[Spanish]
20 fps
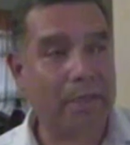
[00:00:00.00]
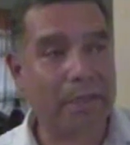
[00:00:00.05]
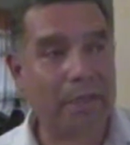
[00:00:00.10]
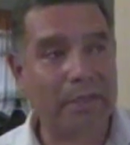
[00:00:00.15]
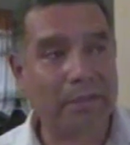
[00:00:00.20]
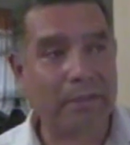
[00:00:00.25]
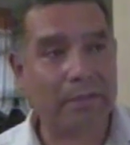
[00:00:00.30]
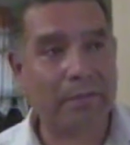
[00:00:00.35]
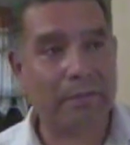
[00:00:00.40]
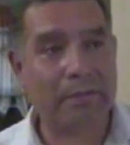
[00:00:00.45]

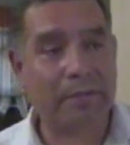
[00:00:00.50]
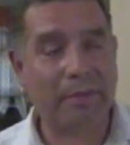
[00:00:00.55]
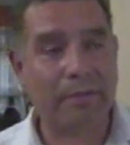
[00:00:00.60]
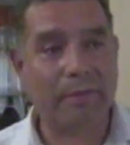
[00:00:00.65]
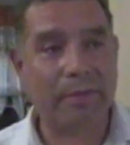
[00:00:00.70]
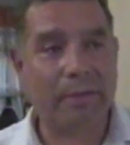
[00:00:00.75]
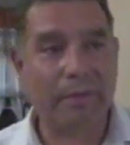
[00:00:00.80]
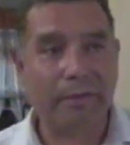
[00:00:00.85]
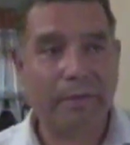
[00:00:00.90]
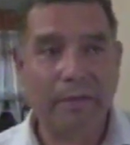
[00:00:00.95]
eléctrico
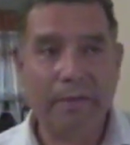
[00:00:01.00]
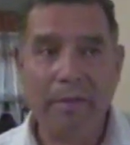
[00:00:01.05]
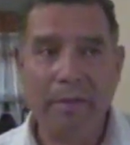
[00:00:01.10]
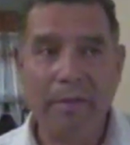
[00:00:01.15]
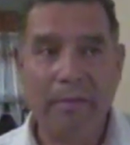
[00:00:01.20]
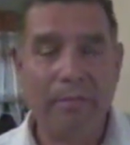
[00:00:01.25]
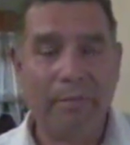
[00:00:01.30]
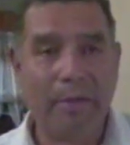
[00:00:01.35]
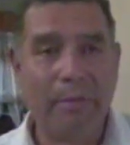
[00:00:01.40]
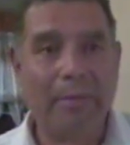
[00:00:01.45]
también
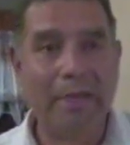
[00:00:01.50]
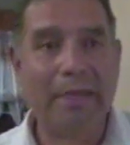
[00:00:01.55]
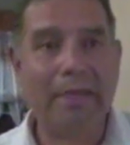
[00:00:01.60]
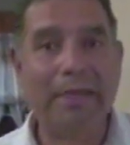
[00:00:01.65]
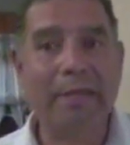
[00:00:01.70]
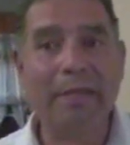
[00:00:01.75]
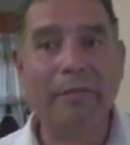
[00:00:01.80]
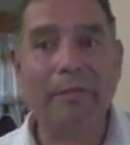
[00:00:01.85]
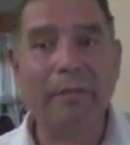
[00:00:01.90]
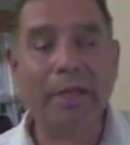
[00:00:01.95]

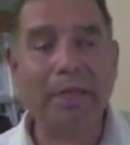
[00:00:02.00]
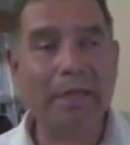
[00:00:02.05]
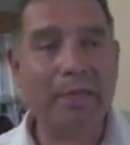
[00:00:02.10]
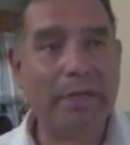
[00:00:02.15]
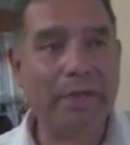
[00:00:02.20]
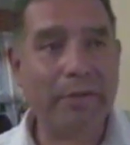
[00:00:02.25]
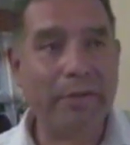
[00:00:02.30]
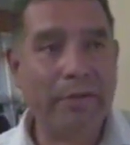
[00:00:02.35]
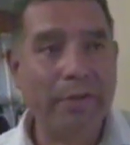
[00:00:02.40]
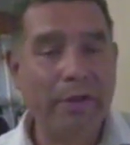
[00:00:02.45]

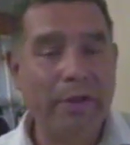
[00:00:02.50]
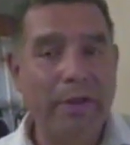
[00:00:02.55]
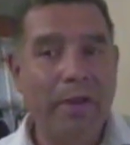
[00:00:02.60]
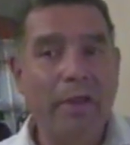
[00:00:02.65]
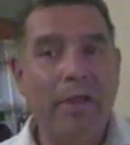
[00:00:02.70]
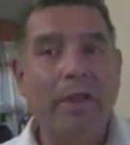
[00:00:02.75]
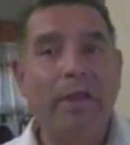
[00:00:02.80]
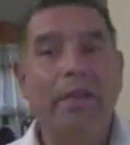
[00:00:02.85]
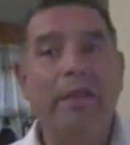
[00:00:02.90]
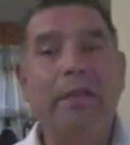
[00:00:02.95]
permanentemente
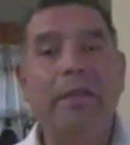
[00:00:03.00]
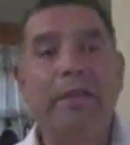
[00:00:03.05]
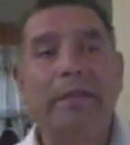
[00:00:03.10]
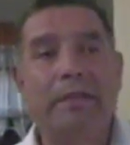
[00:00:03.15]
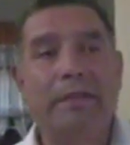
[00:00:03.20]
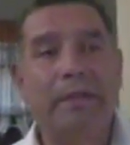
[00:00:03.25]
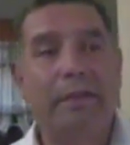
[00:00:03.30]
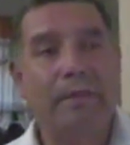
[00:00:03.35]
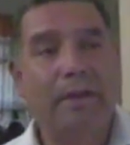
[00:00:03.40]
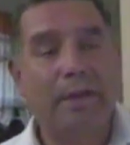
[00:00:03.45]
y
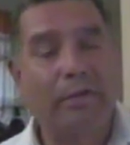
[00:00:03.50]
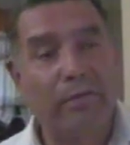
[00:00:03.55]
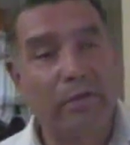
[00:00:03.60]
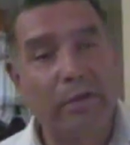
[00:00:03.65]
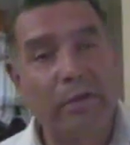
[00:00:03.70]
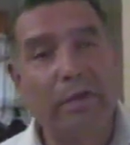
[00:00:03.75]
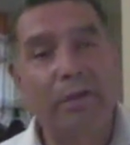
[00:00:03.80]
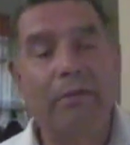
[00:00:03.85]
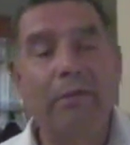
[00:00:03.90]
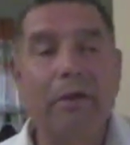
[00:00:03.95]
se va a
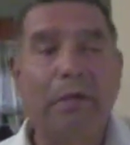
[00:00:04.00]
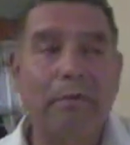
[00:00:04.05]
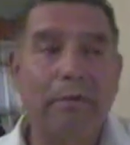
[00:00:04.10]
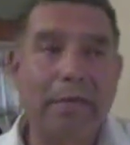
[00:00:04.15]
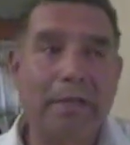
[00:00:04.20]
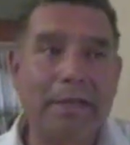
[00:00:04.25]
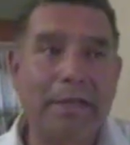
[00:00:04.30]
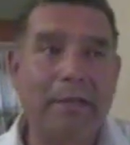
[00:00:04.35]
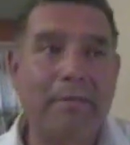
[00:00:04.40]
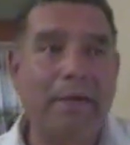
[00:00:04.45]
reforzar con
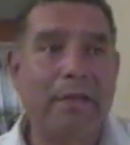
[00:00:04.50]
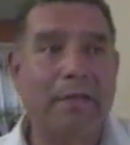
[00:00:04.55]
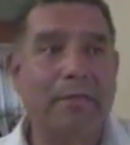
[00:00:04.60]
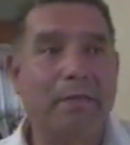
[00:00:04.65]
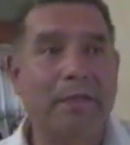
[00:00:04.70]
algunas cámaras